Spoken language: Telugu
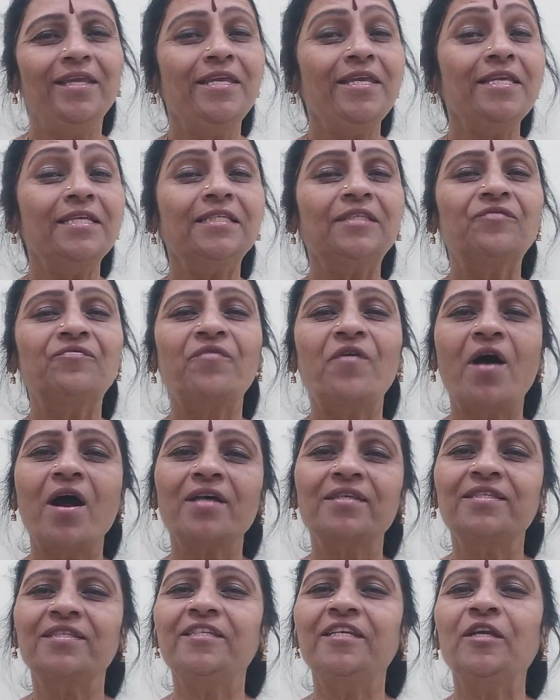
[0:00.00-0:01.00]
ఈజ్
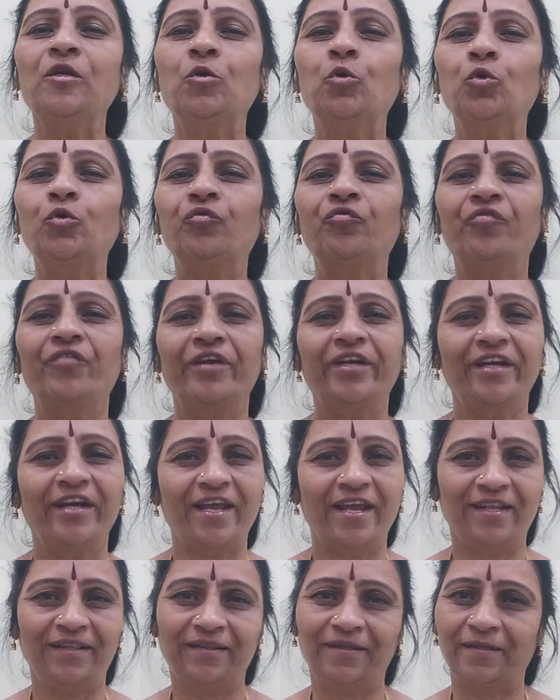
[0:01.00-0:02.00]
ఫాస్టింగ్ గుడ్ ఫర్
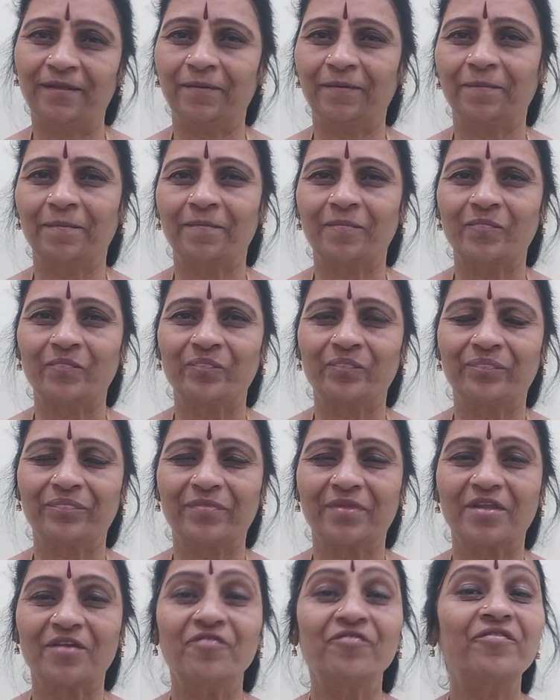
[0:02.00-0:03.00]
హెల్త్
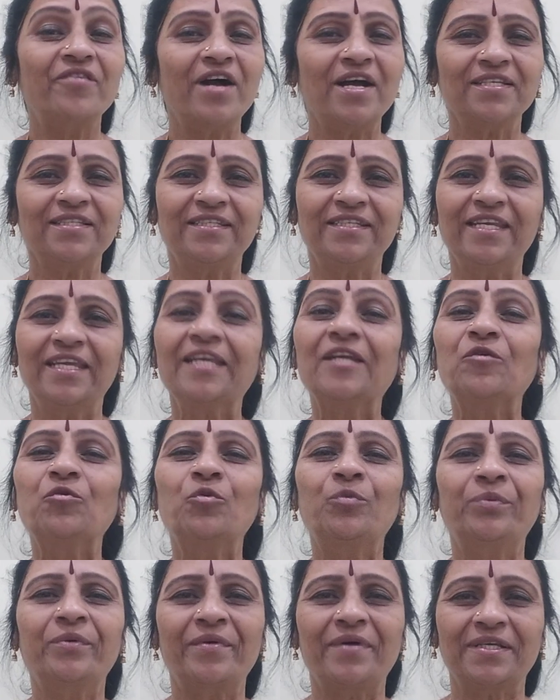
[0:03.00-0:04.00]
ఫాస్టింగ్
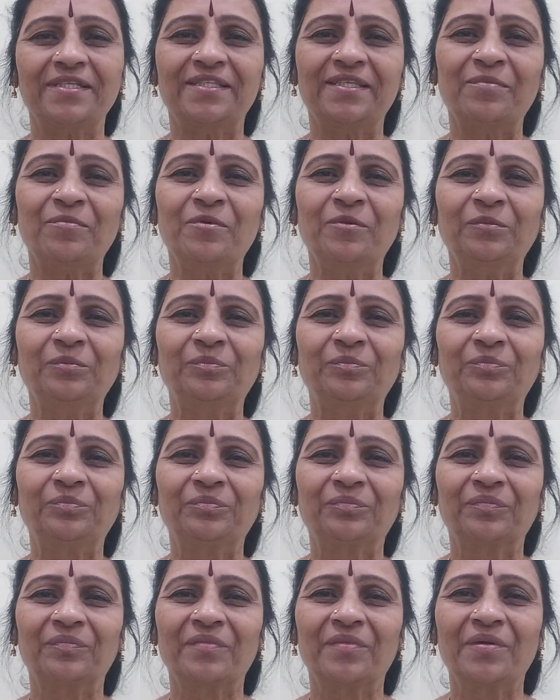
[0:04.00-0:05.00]
ఉపవాసము
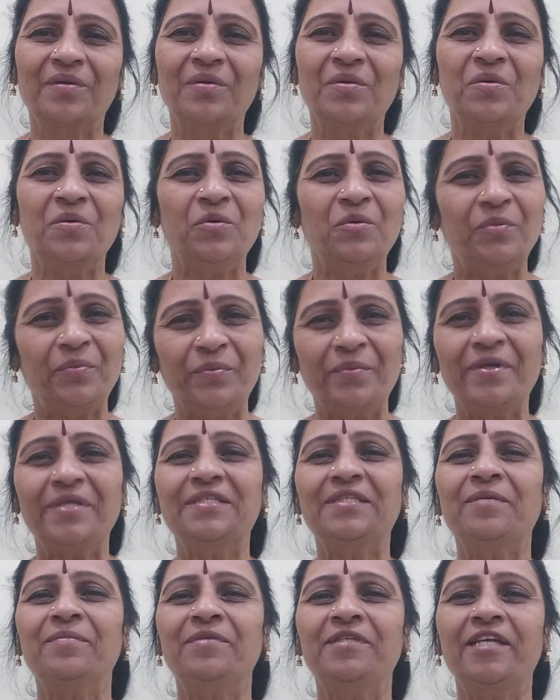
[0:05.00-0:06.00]

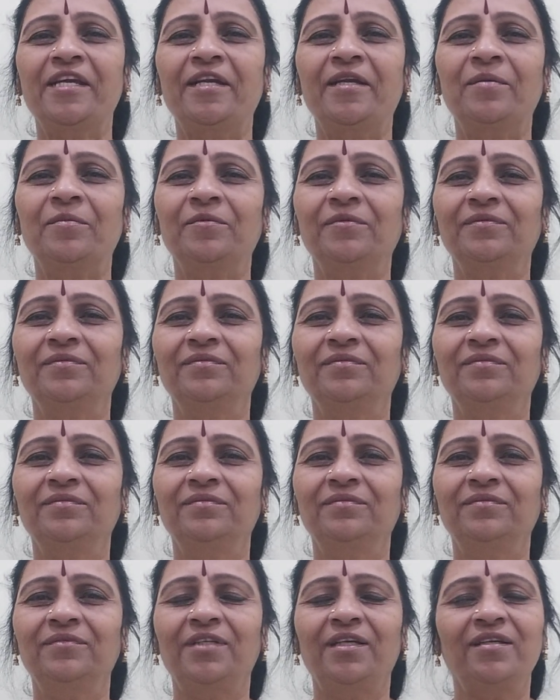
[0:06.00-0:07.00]
ఉపవాసం చేయడము
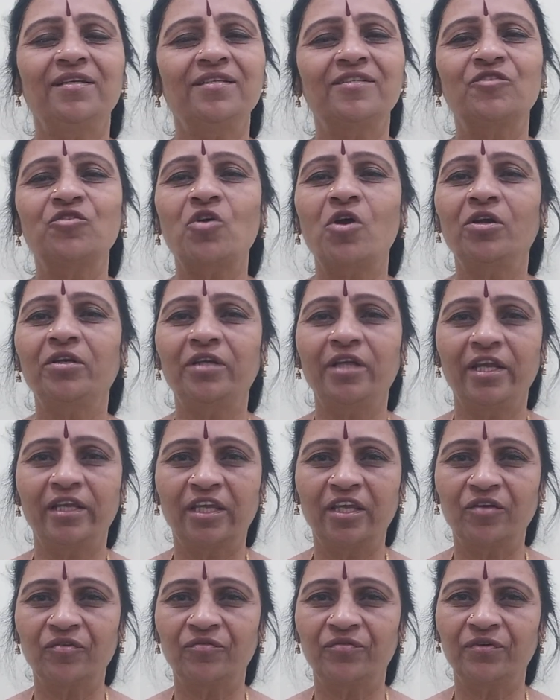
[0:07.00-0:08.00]
దట్ ఈస్ నాట్
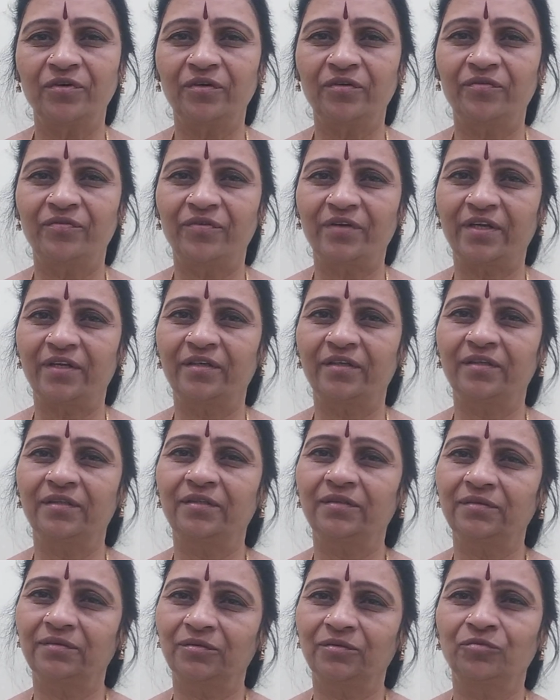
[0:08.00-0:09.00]
టేకింగ్ ఫుడ్ ఫర్
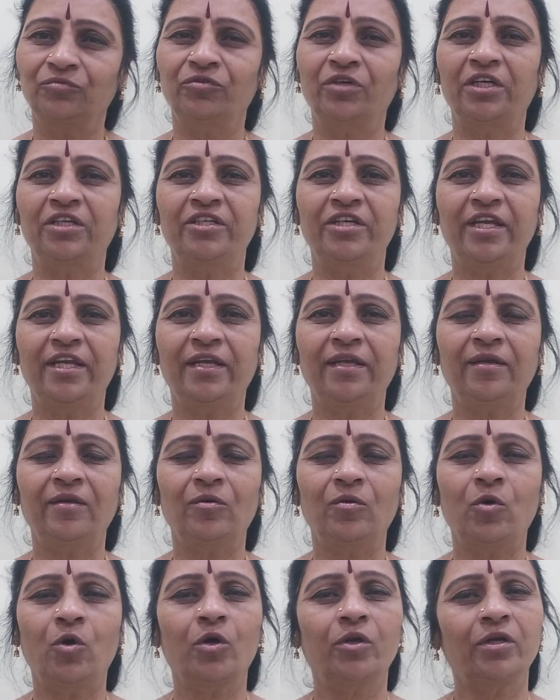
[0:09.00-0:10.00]
వన్ డే
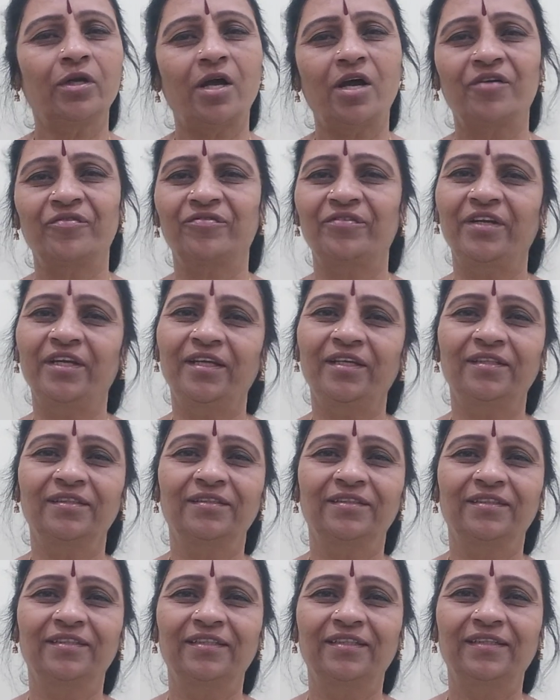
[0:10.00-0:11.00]
ఆర్ హాఫ్ డే
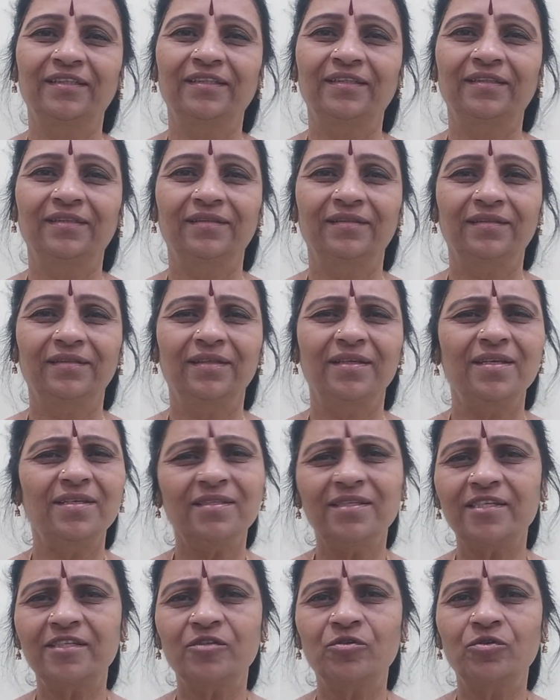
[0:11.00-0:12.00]

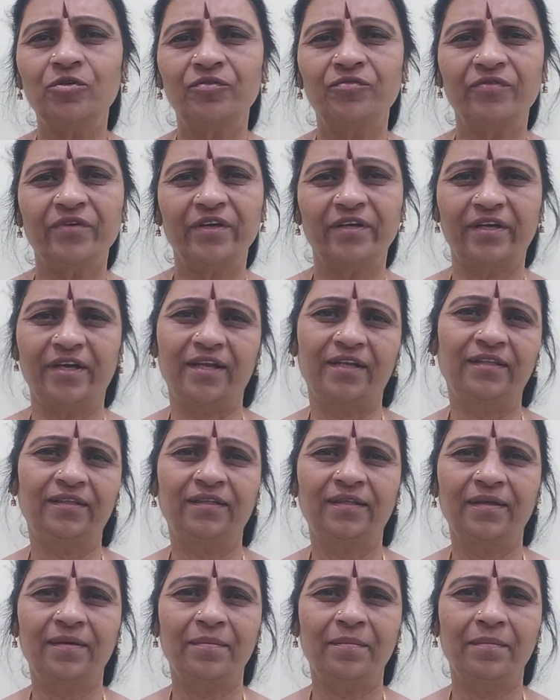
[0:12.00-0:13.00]
ఈజ్ ఇట్ గుడ్ ఫర్
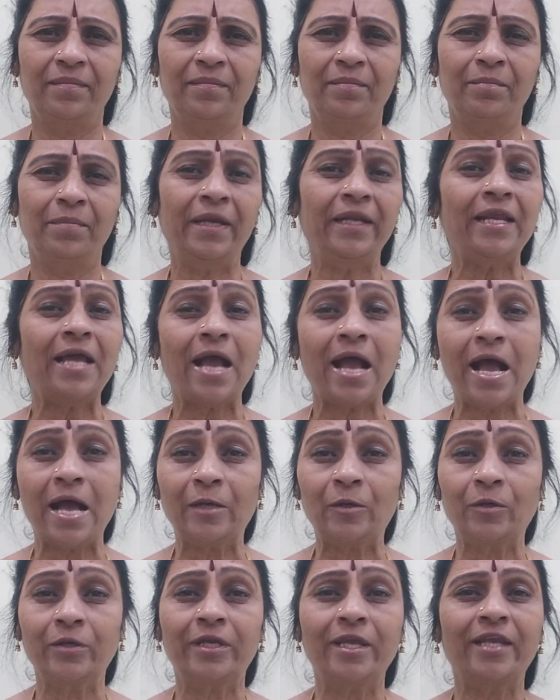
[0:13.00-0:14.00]
హెల్త్ మన
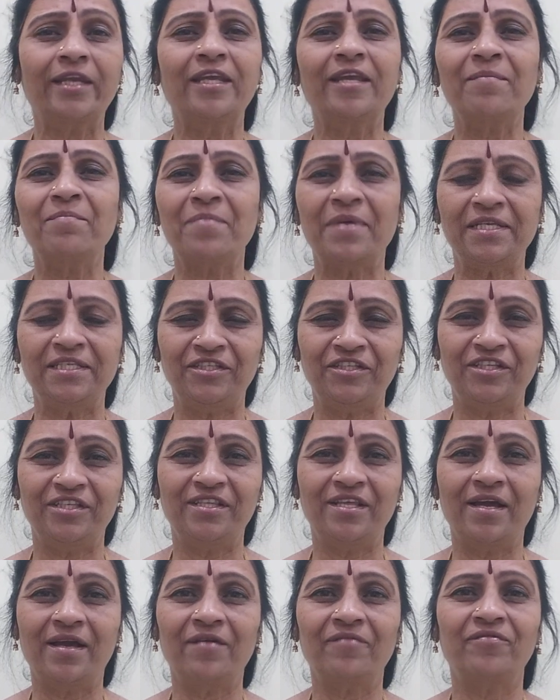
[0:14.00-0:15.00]
ఆరోగ్యానికి
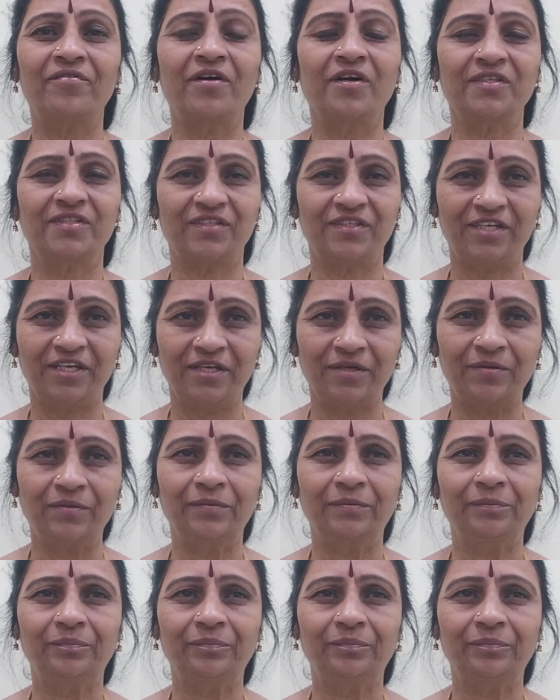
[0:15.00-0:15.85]
మంచిదా ఫాస్టింగ్